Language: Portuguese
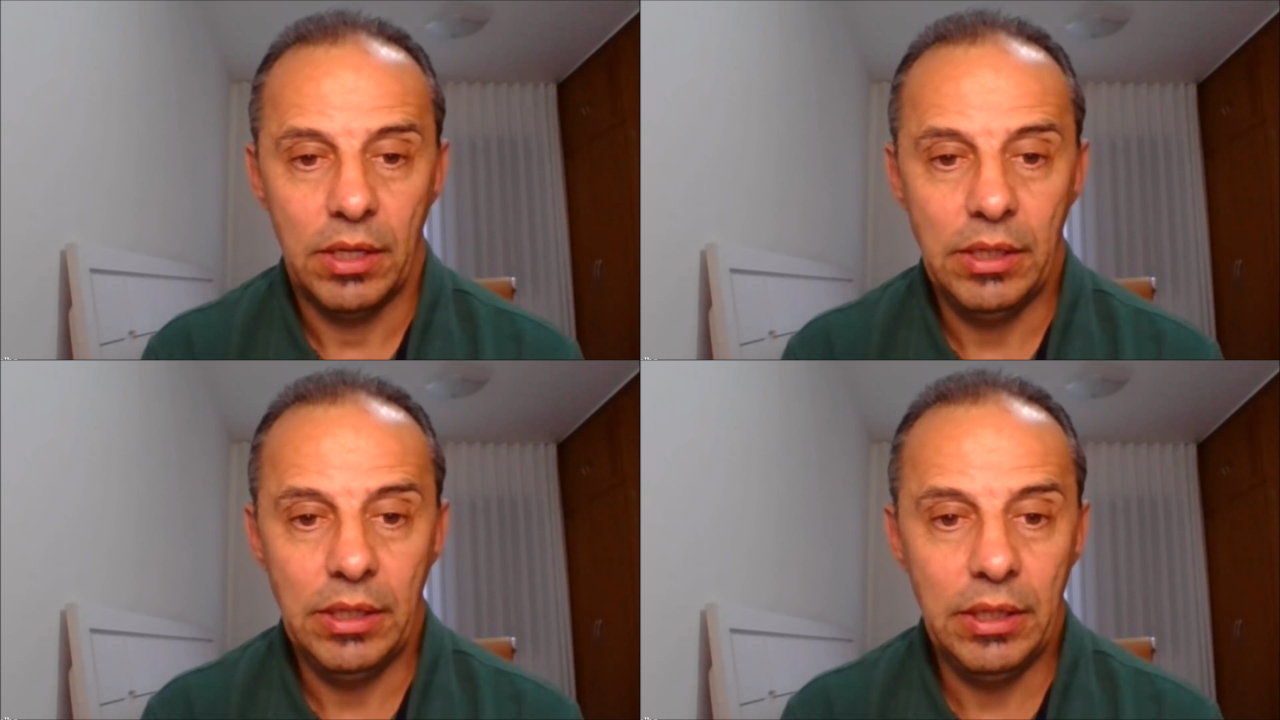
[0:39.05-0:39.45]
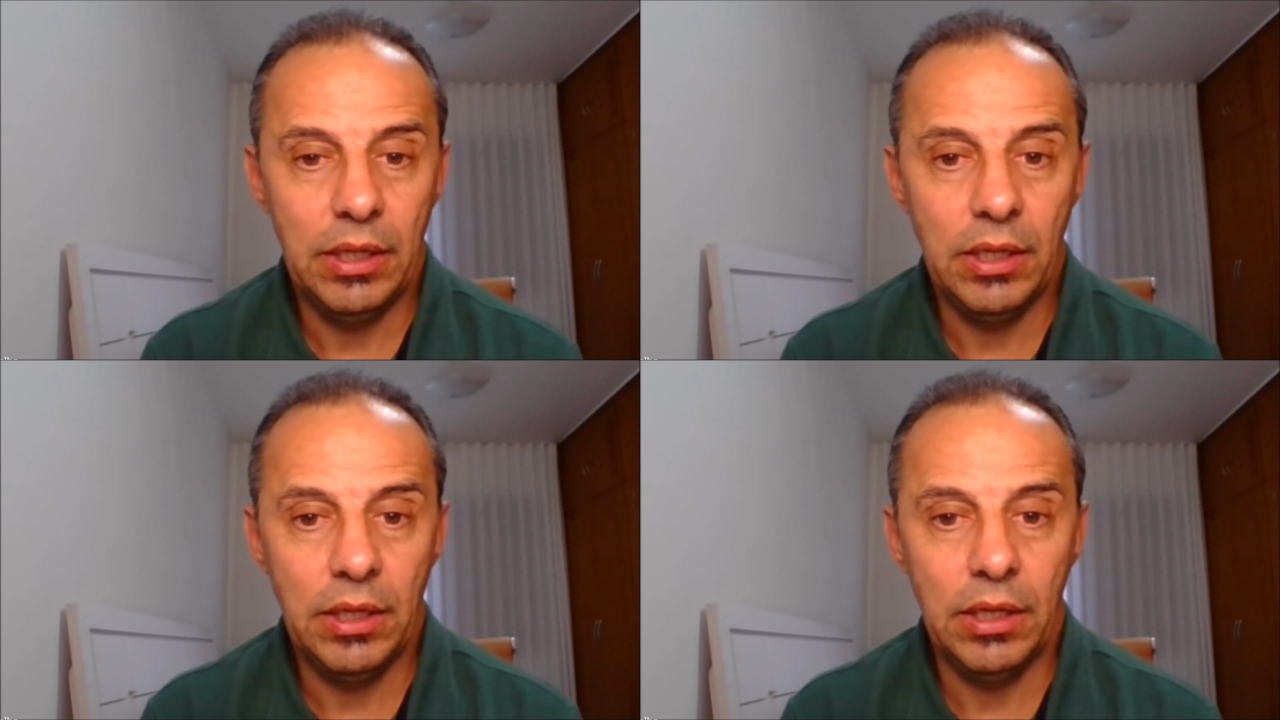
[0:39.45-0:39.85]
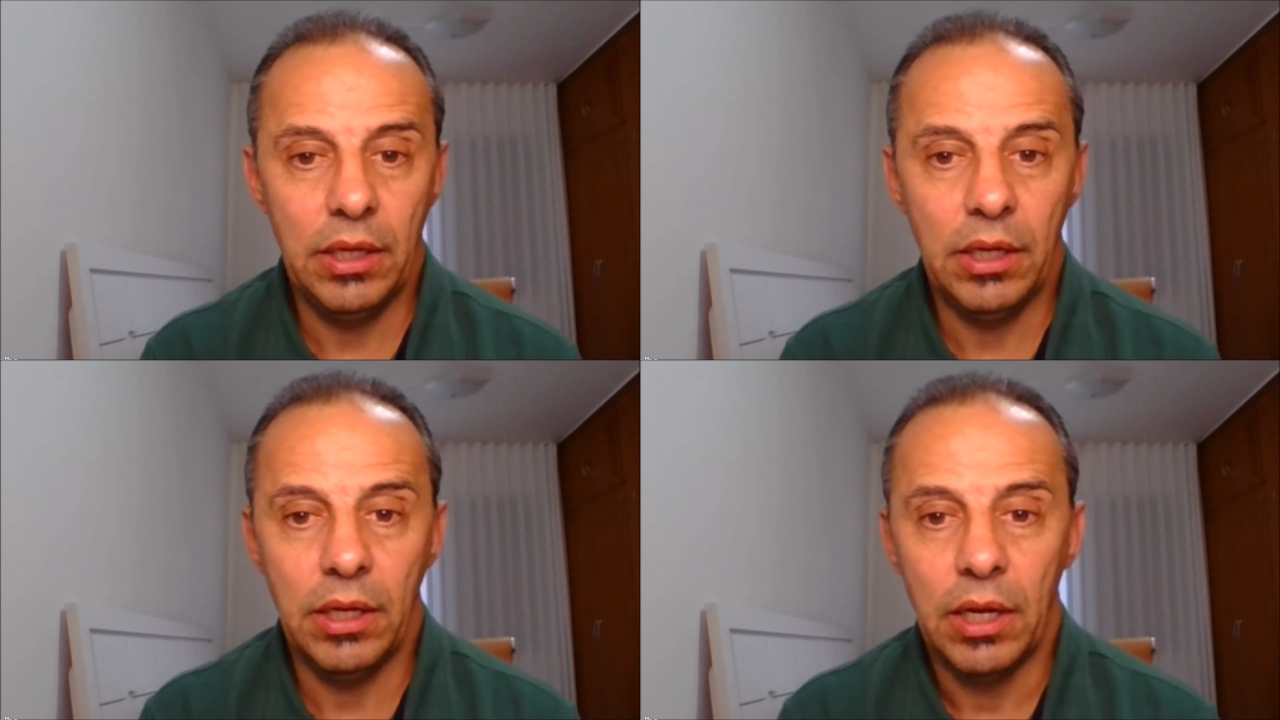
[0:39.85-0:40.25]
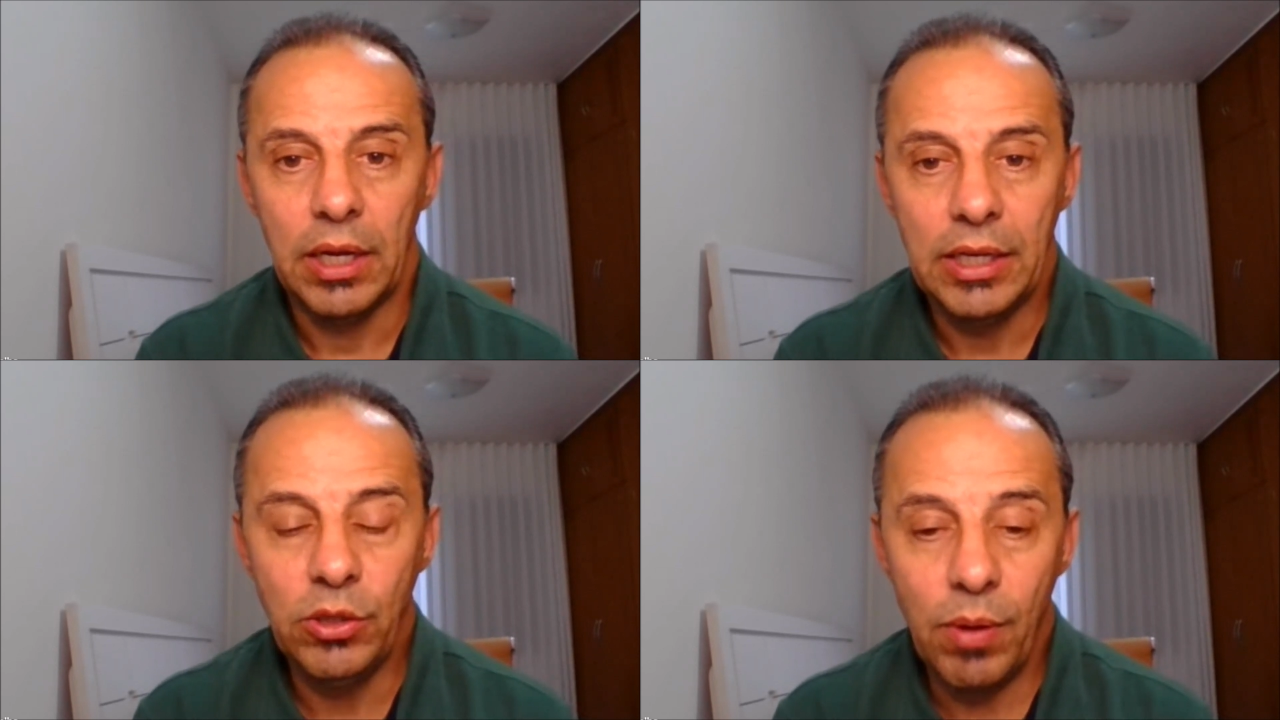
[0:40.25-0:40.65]
E,
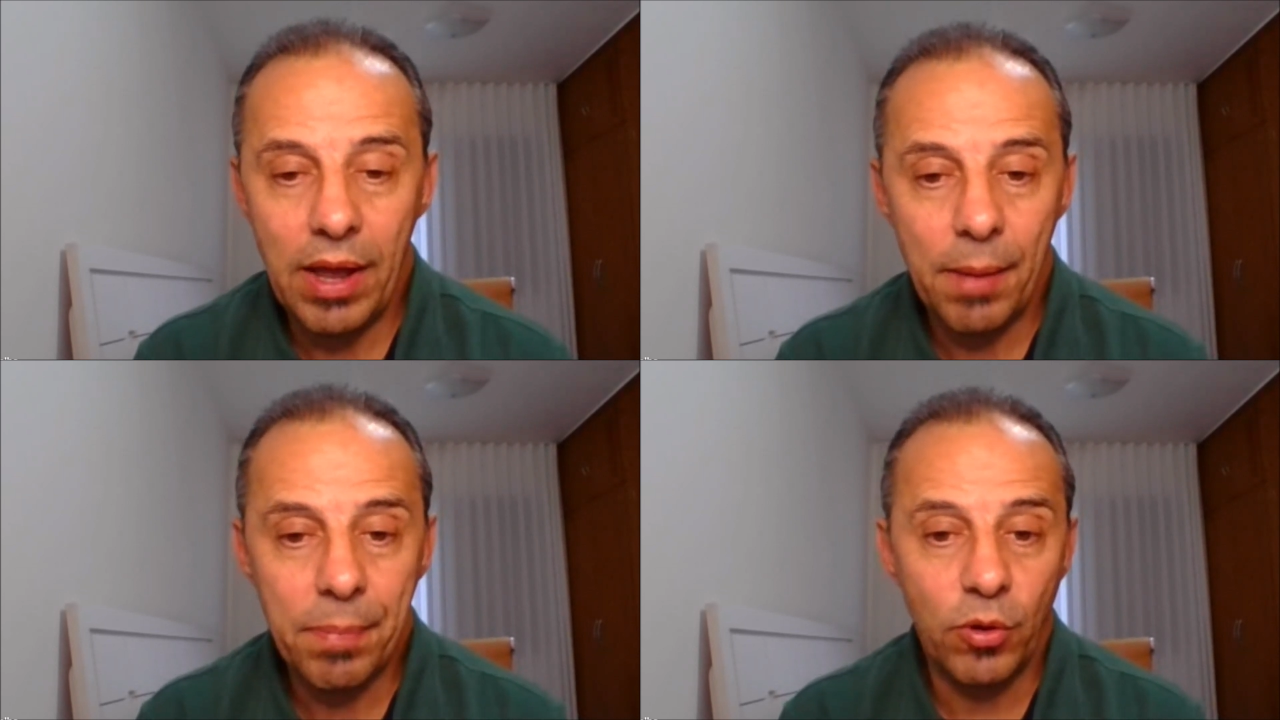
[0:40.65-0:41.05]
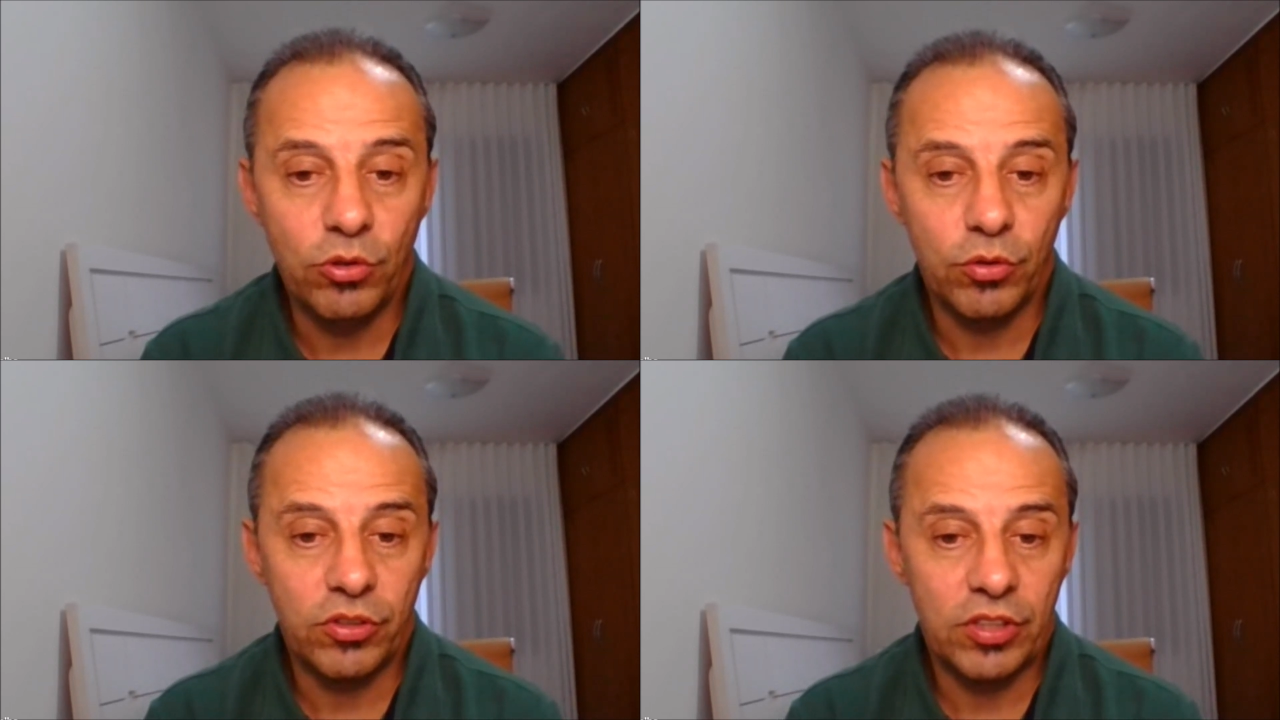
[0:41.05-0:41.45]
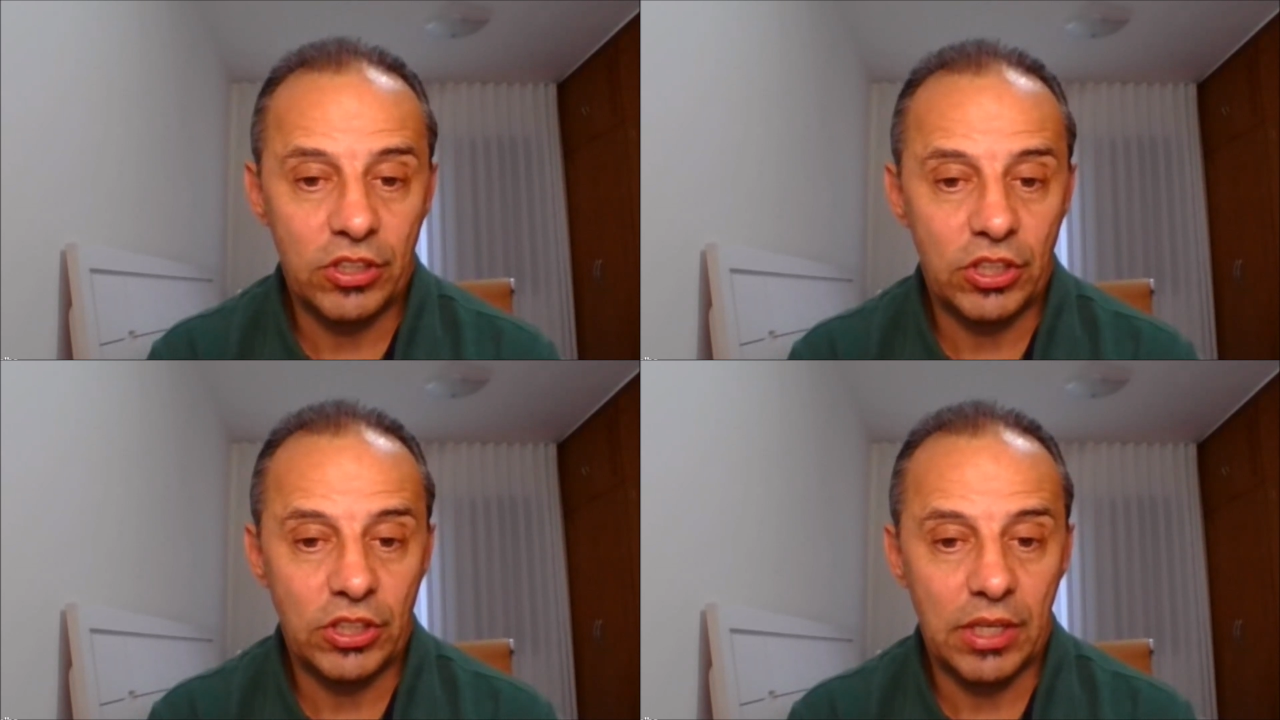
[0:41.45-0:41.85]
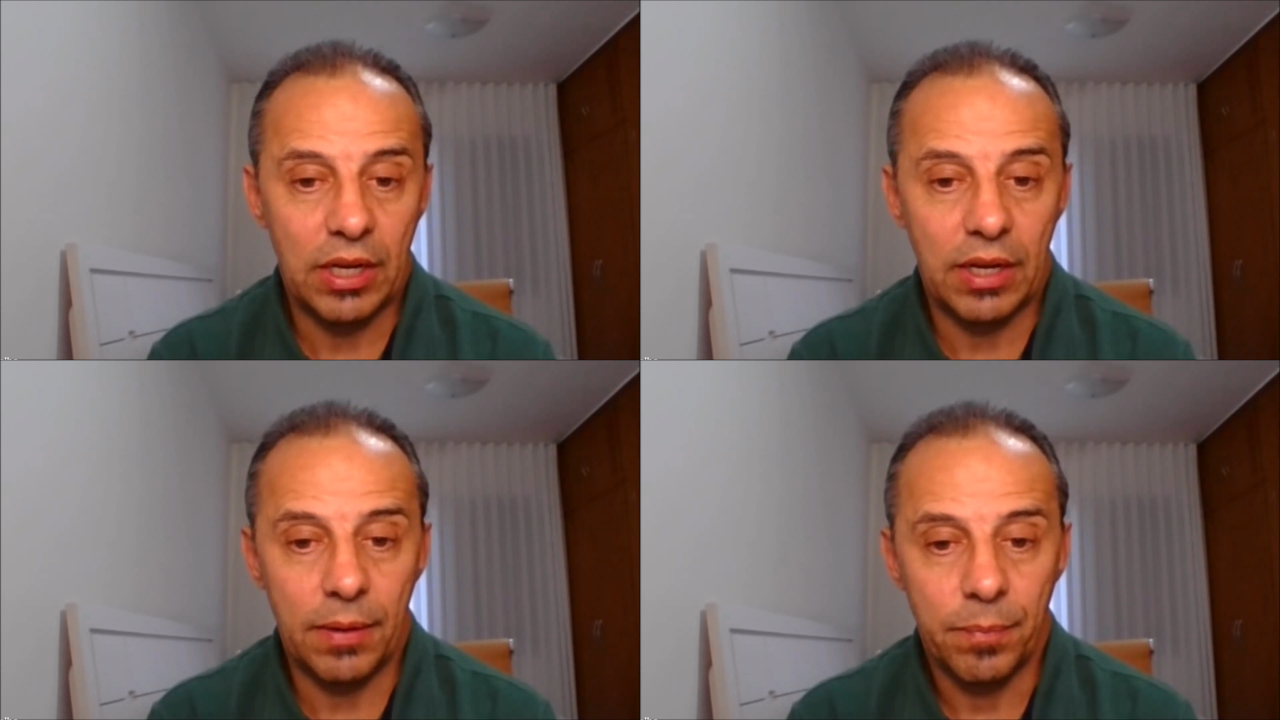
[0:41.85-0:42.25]
e numa época onde você
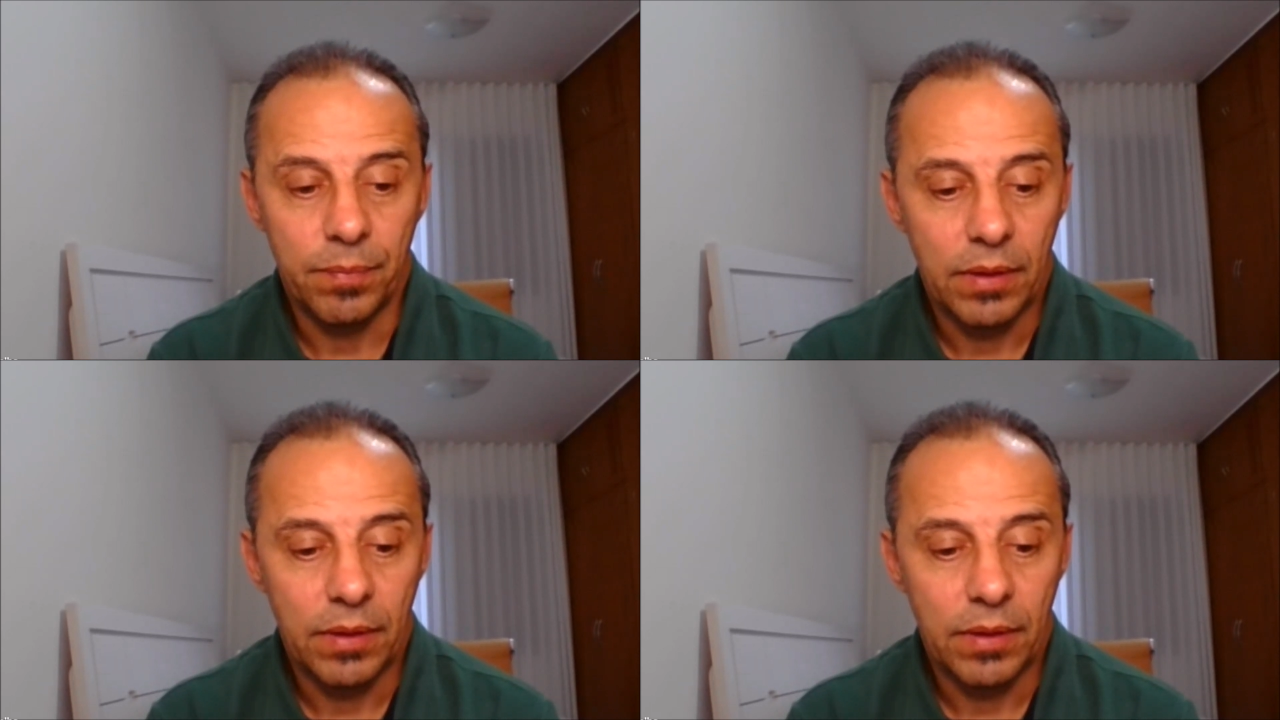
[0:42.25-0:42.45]
tinha